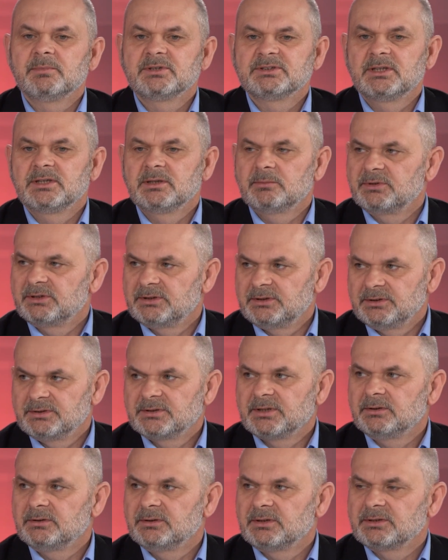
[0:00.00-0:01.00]
ambasada
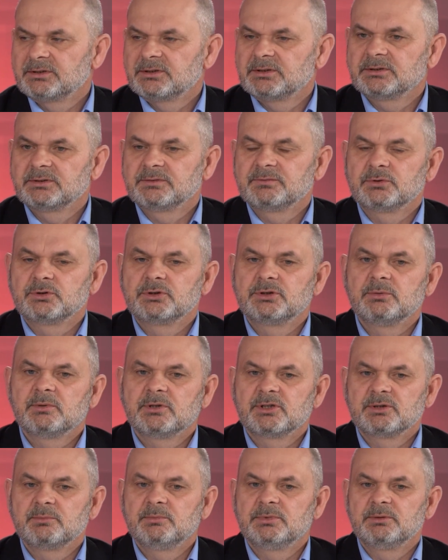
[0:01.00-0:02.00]
brytyjska do nas się
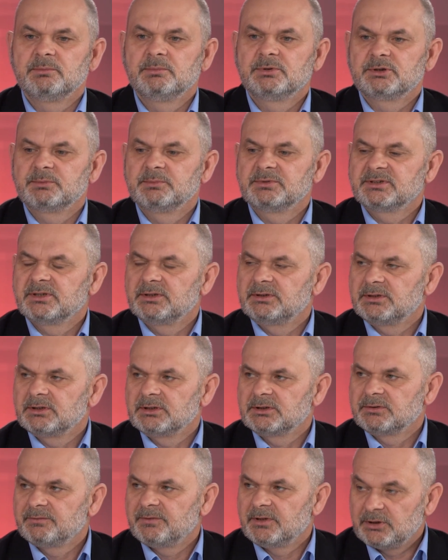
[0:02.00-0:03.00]
zwróciła, czy bylibyśmy
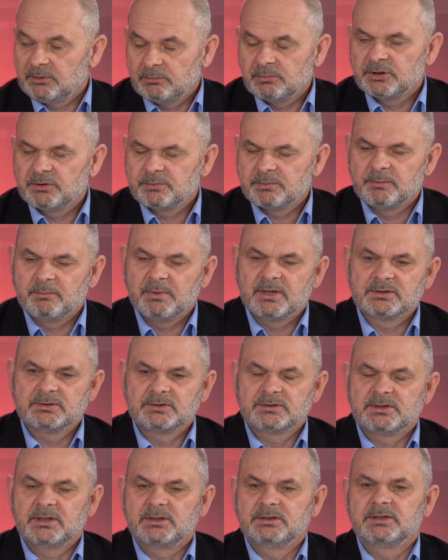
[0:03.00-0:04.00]
zainteresowani. Byliśmy
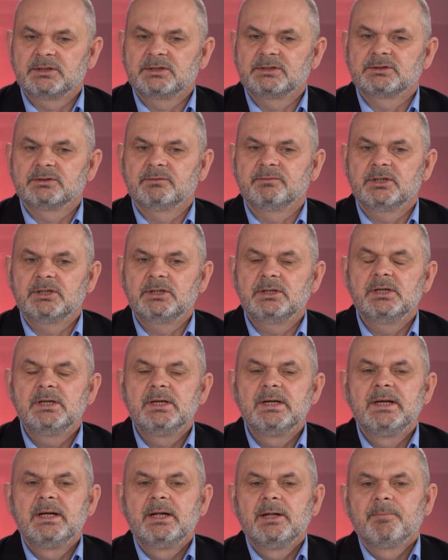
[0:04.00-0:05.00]
bardzo zainteresowani.
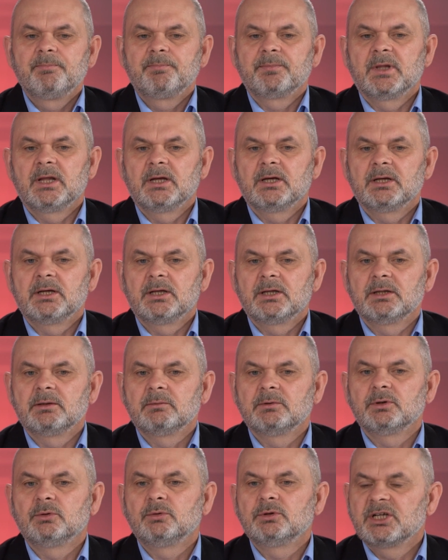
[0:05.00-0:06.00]

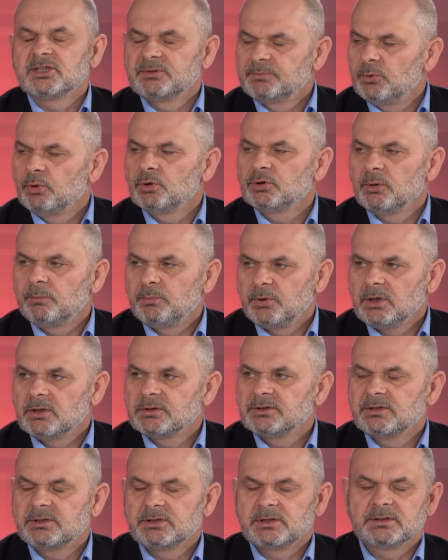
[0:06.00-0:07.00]
U nas było to
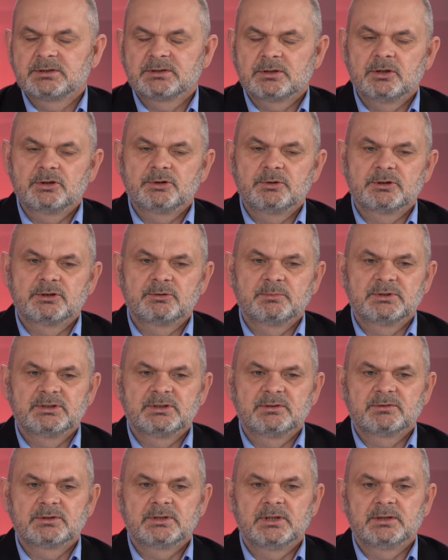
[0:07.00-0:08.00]
prostsze, chociażby
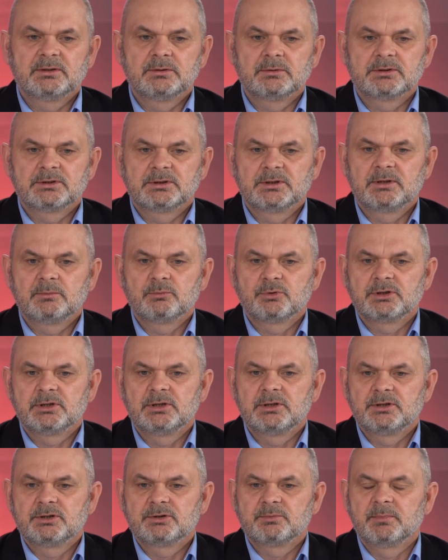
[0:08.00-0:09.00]
ze względu, że nie
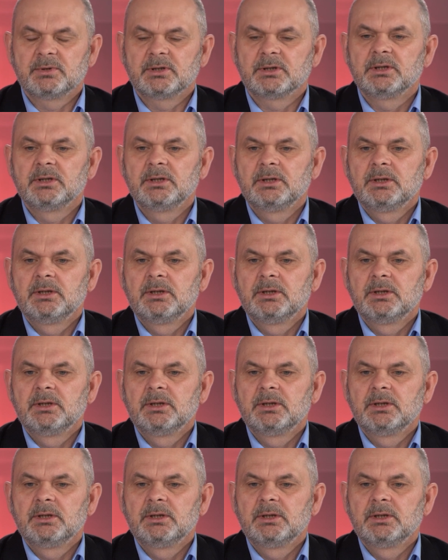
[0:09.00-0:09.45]
musieliśmy